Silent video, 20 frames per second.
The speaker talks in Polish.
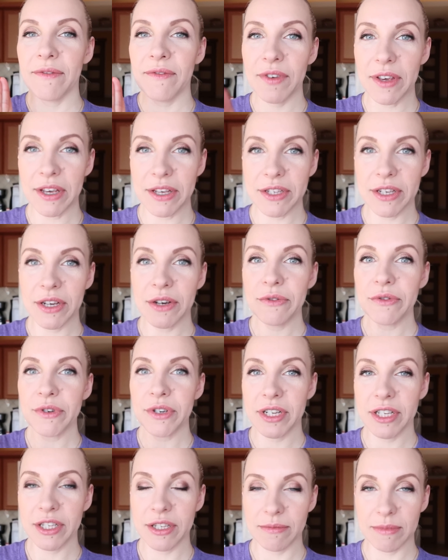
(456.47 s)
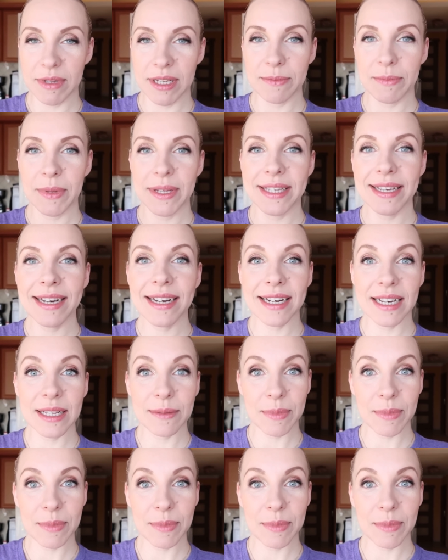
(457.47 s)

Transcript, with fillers: wiedział, że idziemy na spacerek,